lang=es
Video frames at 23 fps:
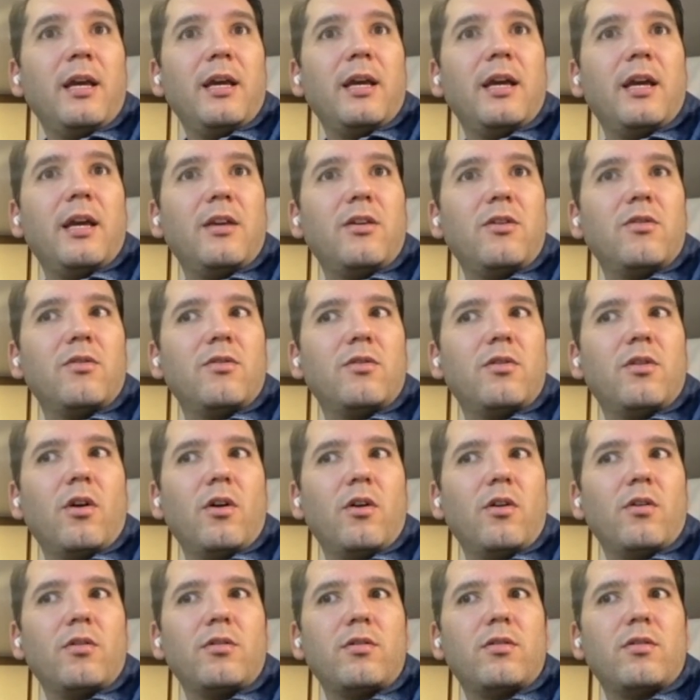Ellos
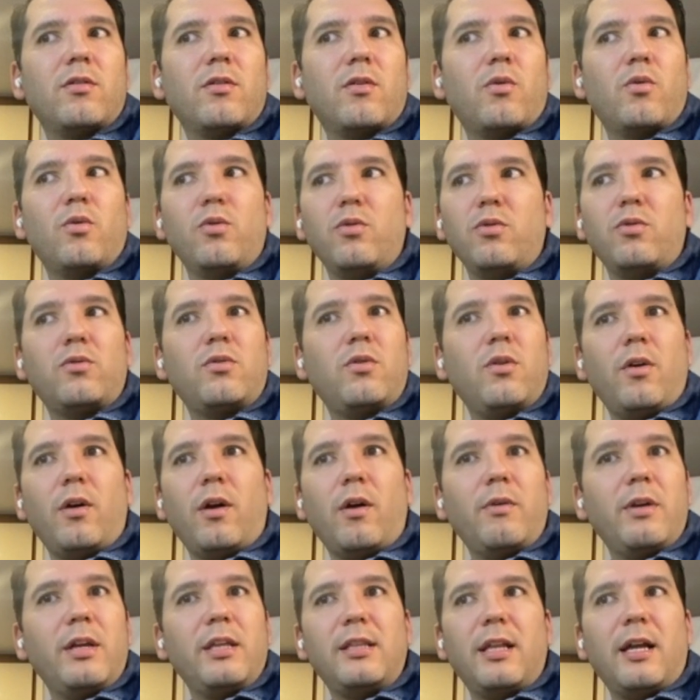dos justo
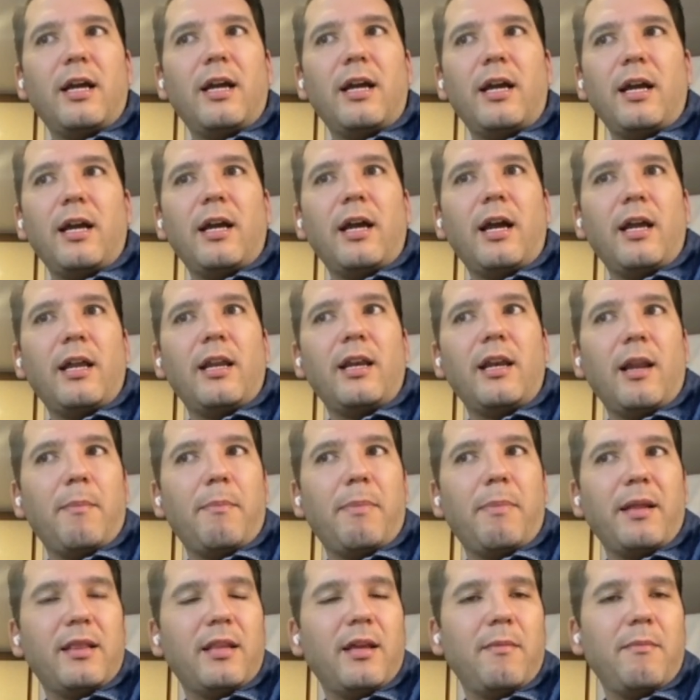ahorita en la
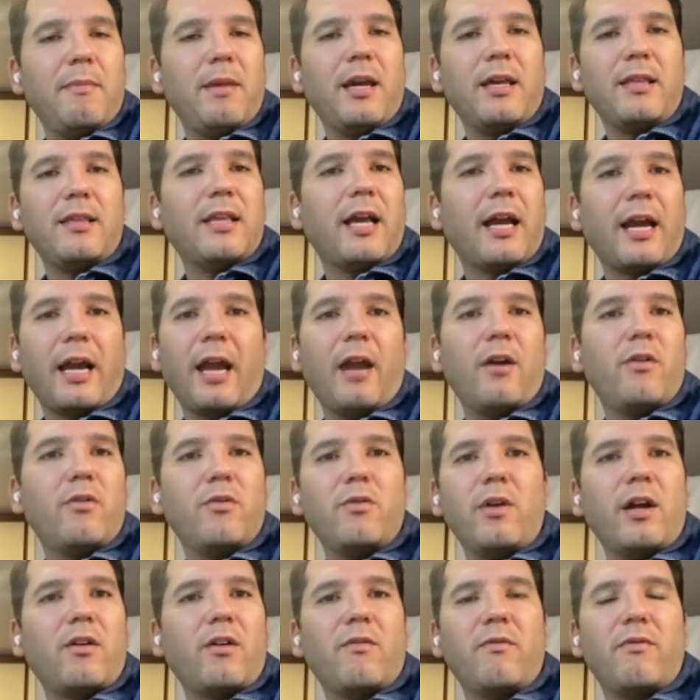pandemia sacaron
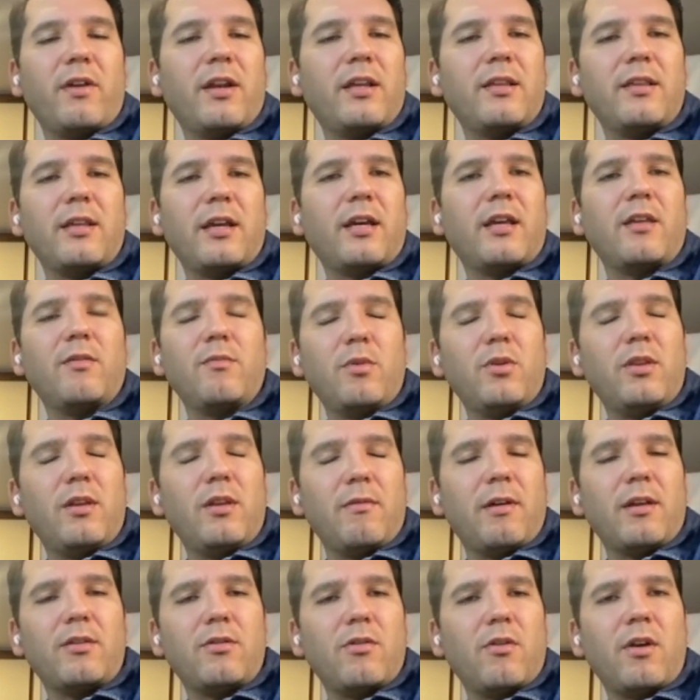una conferencia que es
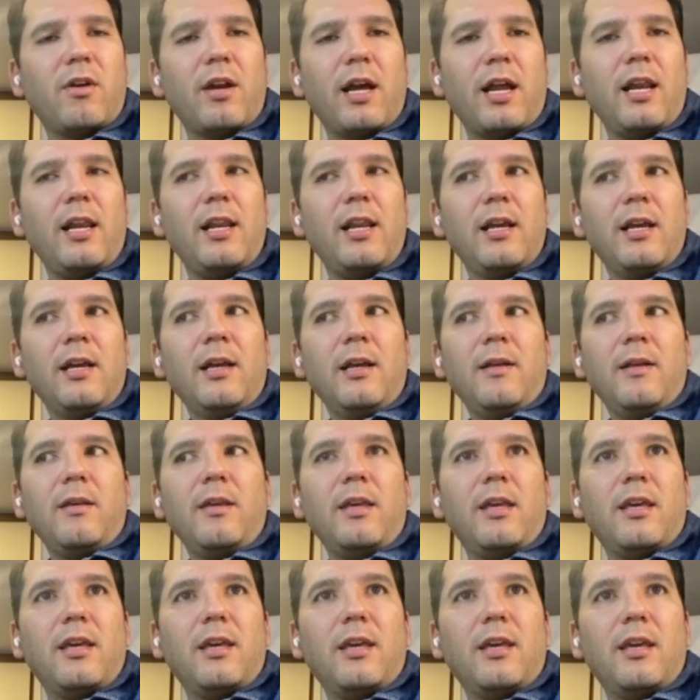motivacional
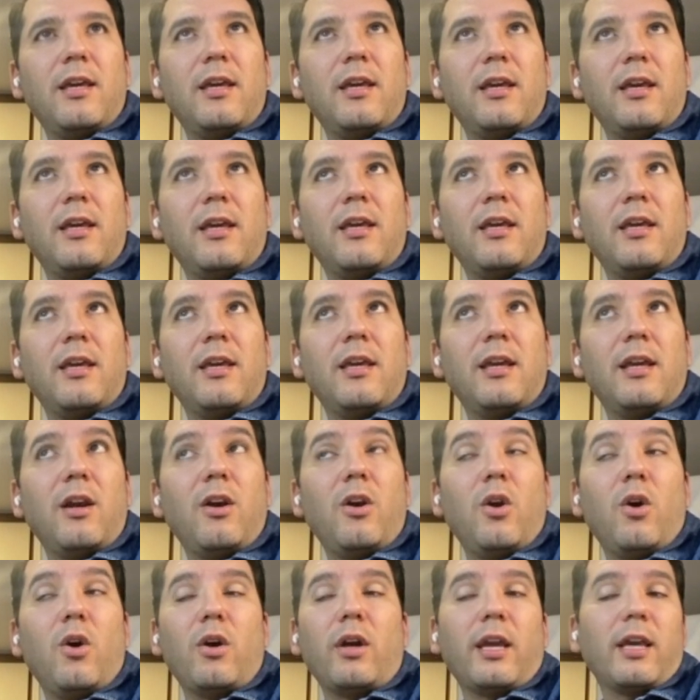y, y
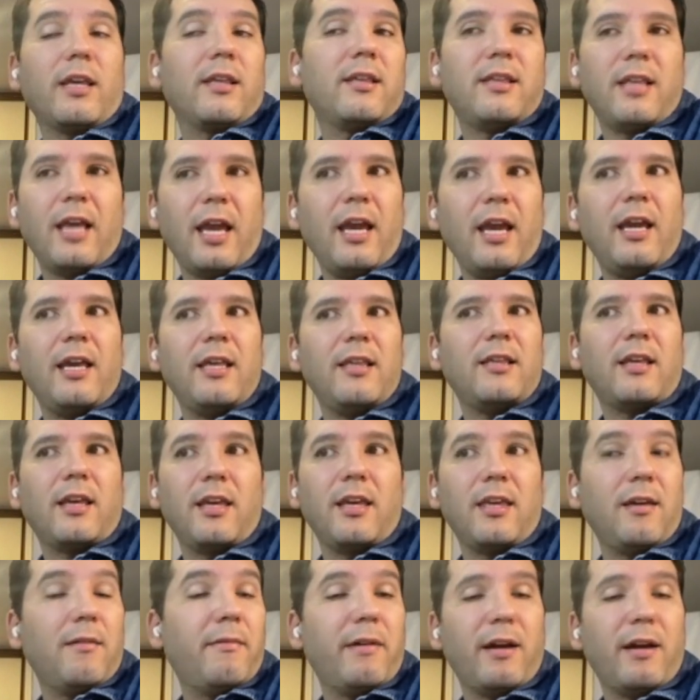lo que sé es que
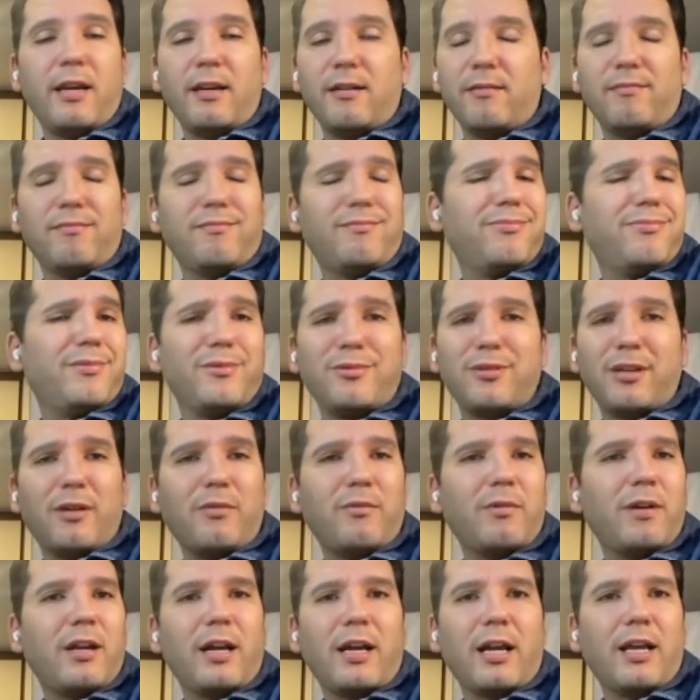llevan o sea,
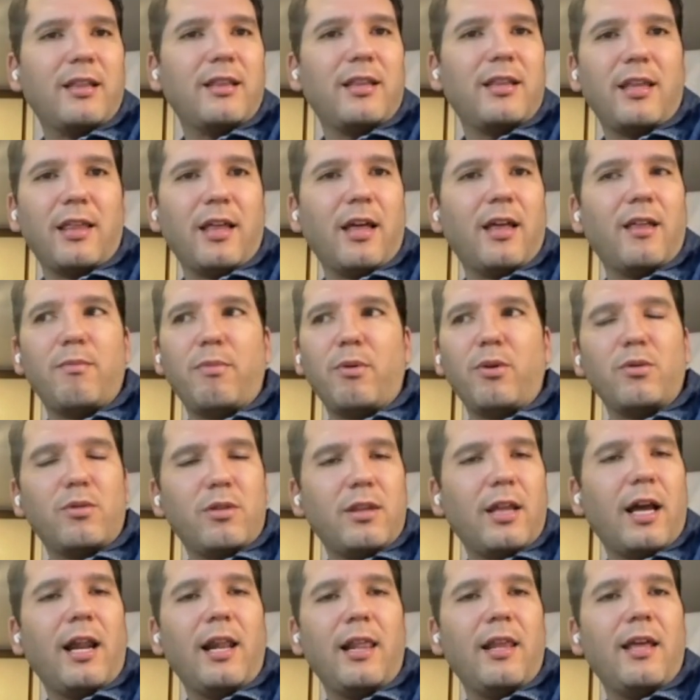una cantidad
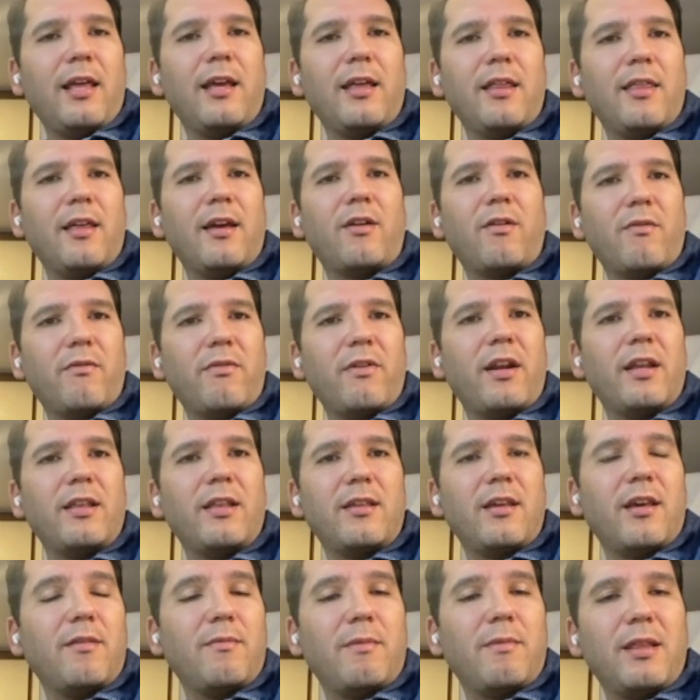brutal de,
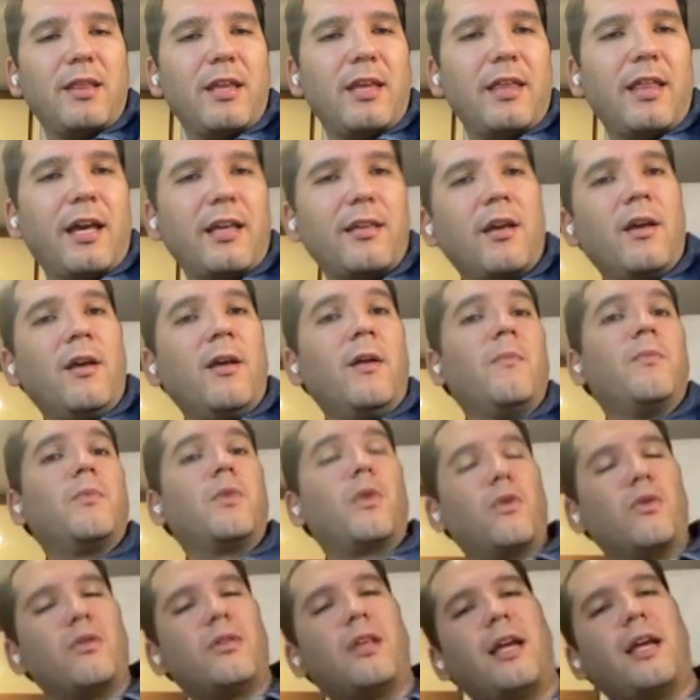conferencias vendidas,
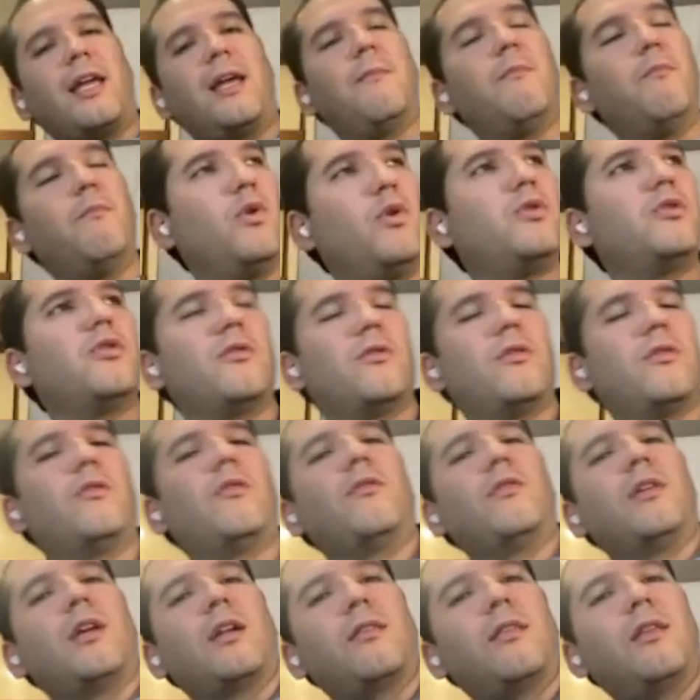cosa que muchos
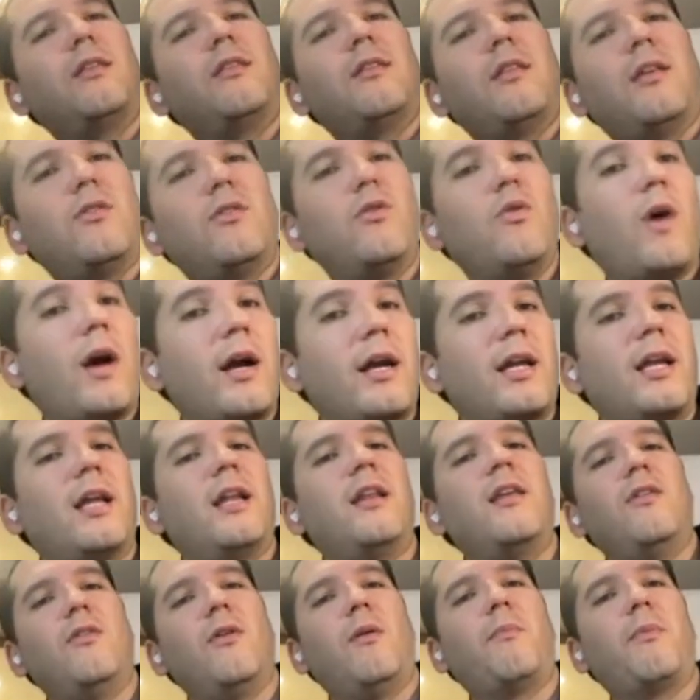otros artistas no han
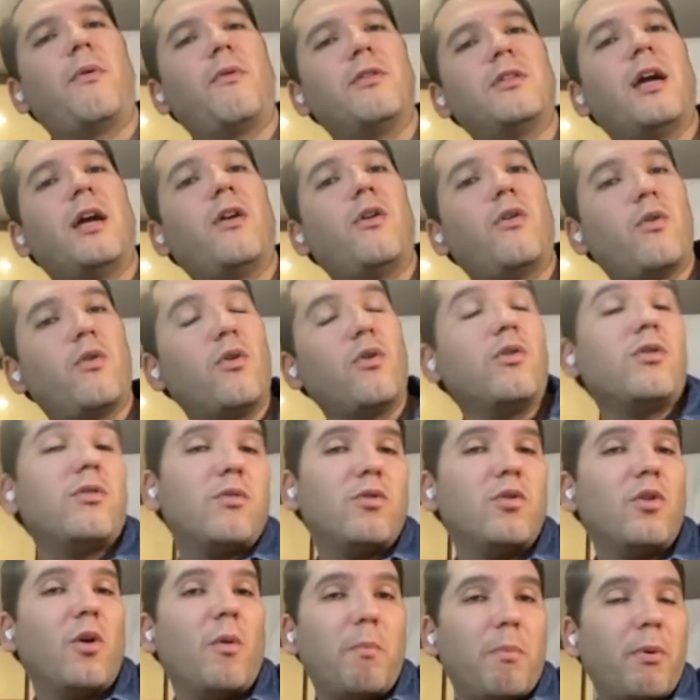querido aprovechar o
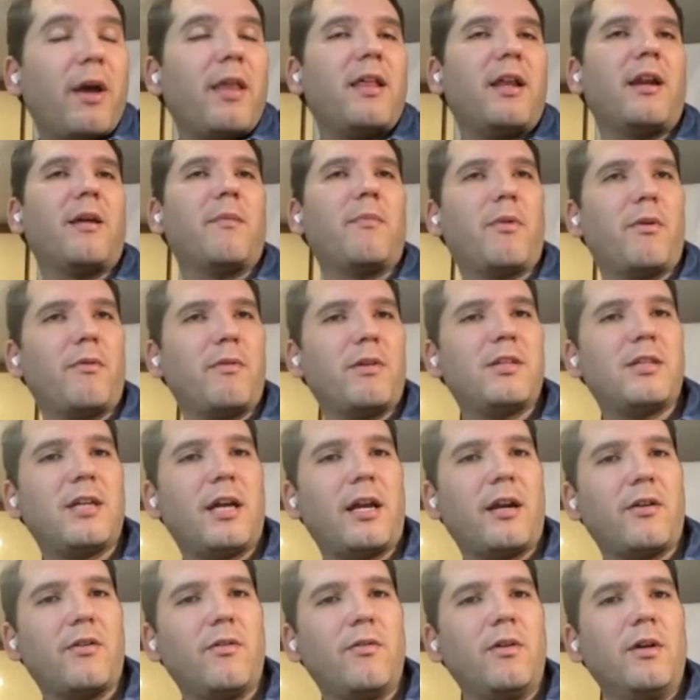no, no pueden aprovechar,
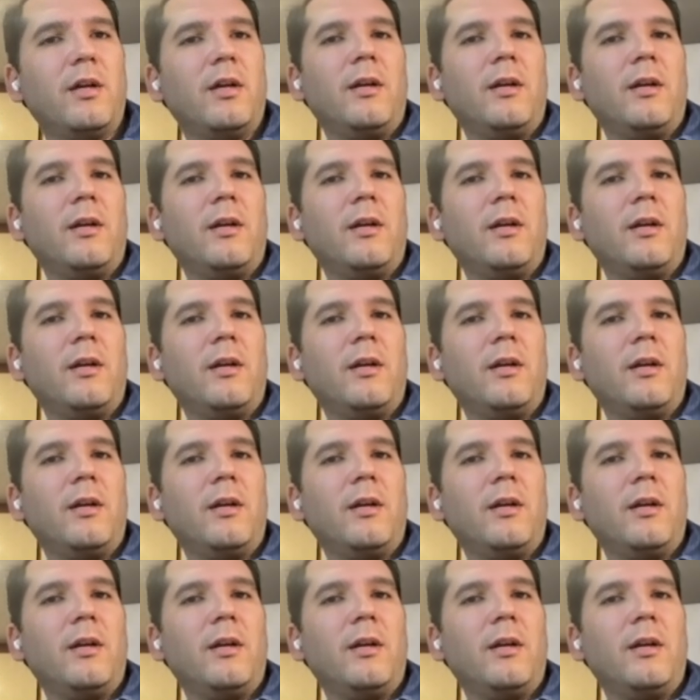¿no?